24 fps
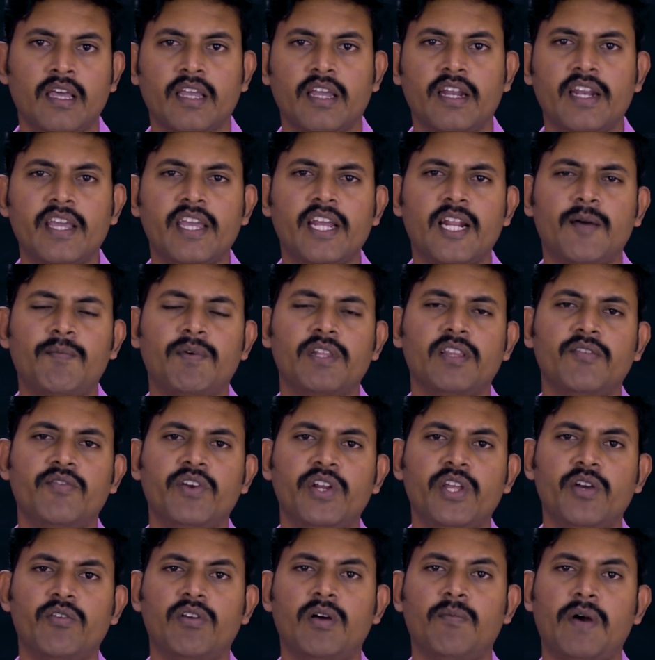இன்றைக்கி நம்ம அந்த
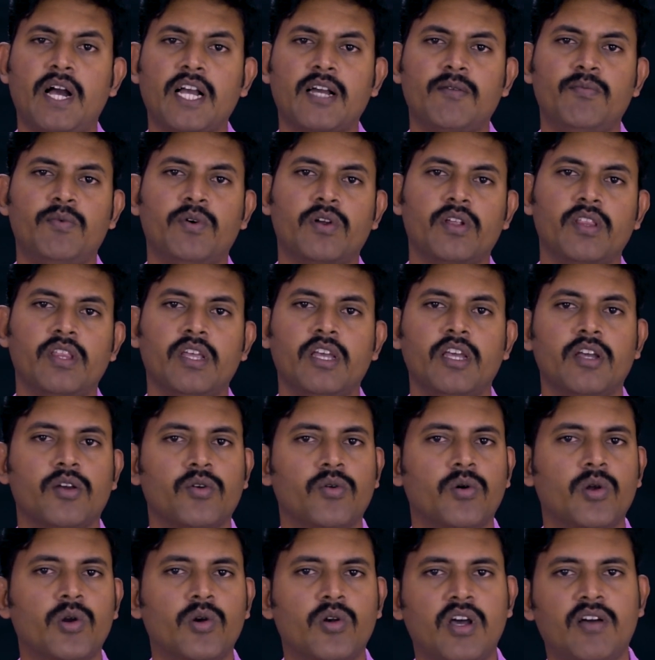வீடியோவில் பார்க்க போகிறது
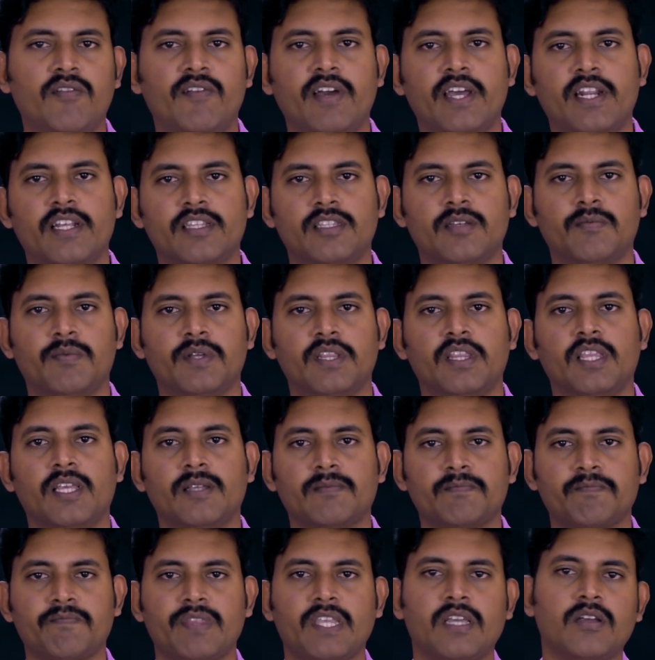கொரோனா வைரஸை பற்றி
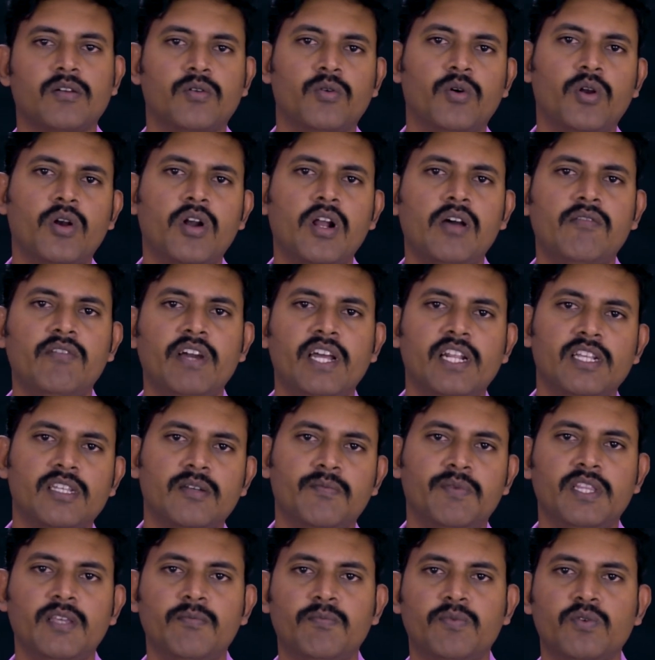கொரோனா வைரஸை
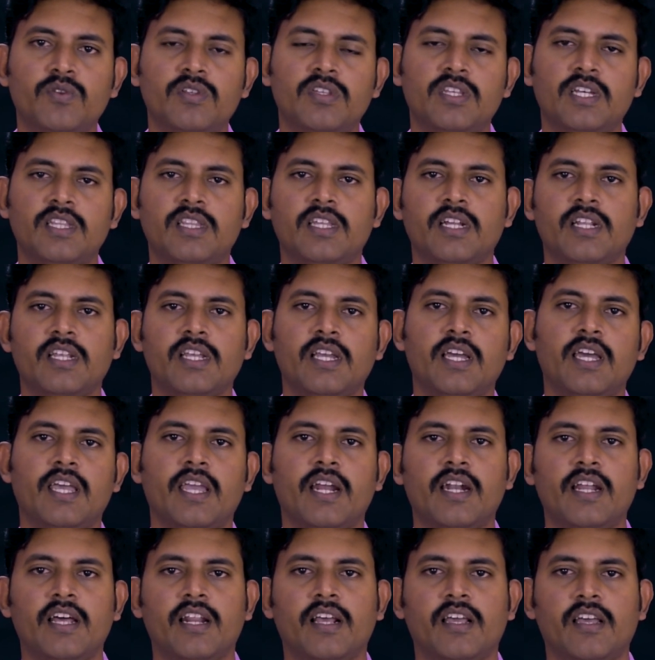பற்றி புதுசாக தெரிஞ்சுக்க
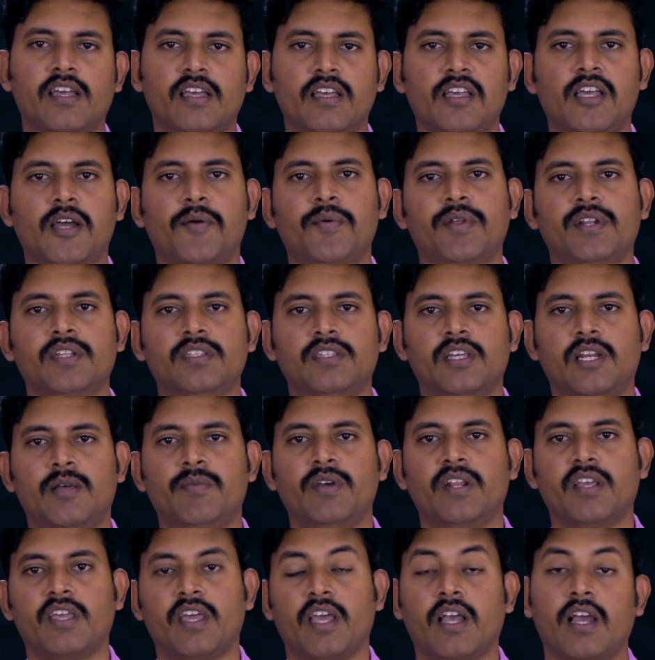என்ன இருக்குது அப்படின்னு சில
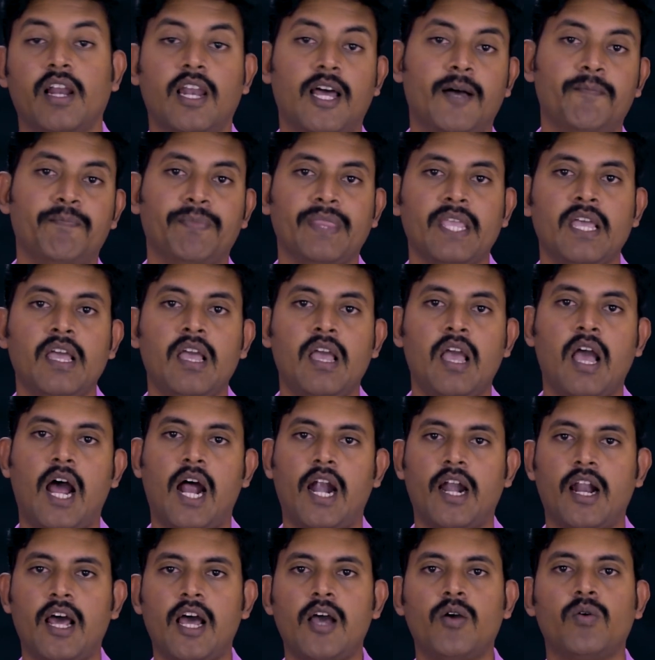பேர் கேட்கலாம்
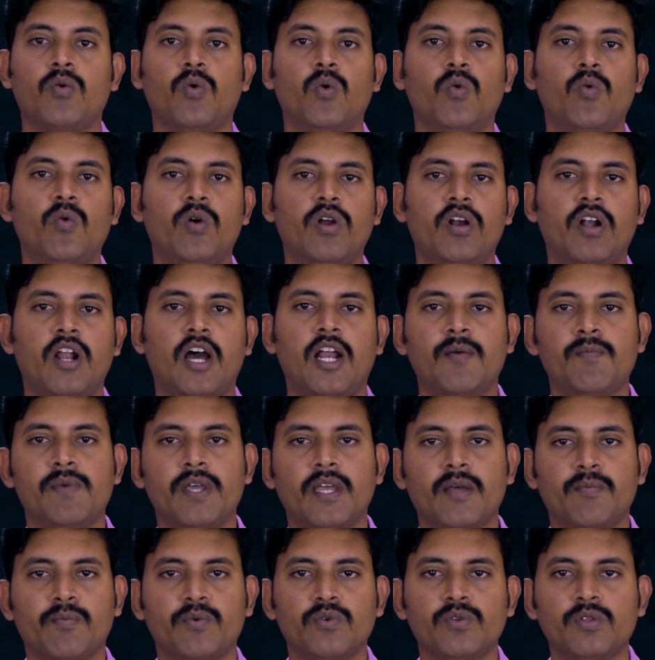ஆனால் ஒவ்வொரு
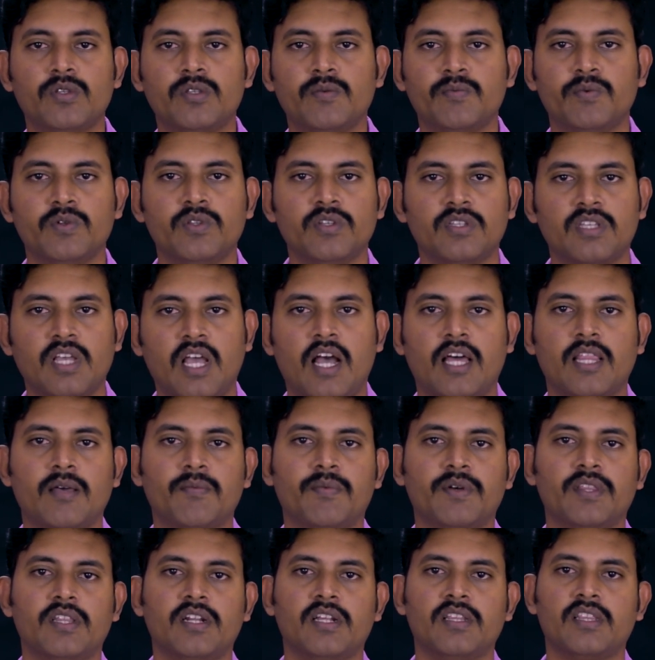நாளுமே புதுசு புதுசாக அதை
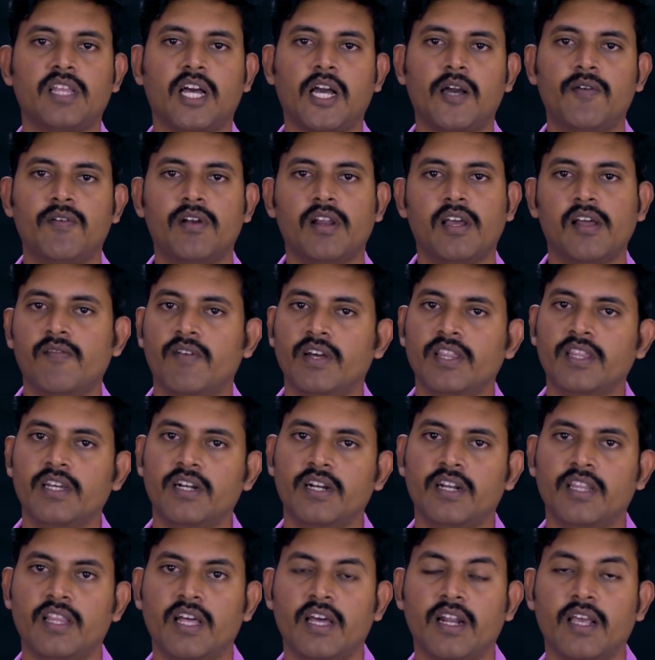பற்றின தகவல்கள்
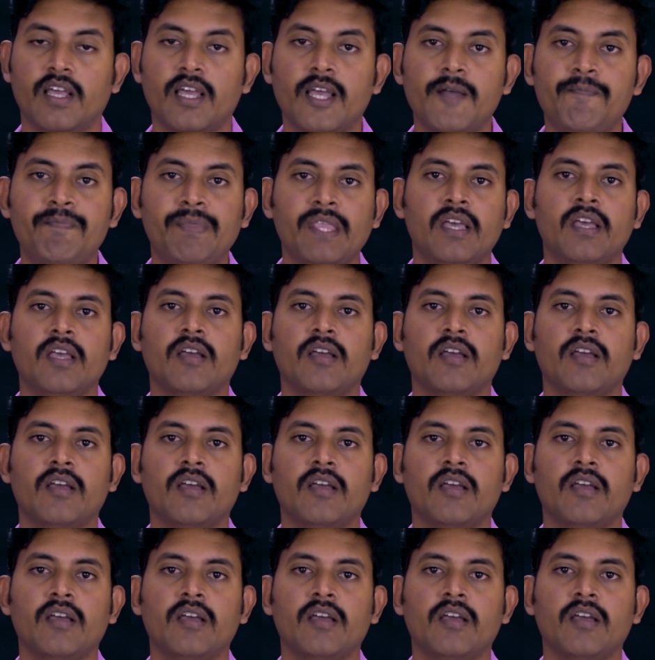வந்துக்கிட்டு தான் இருக்குது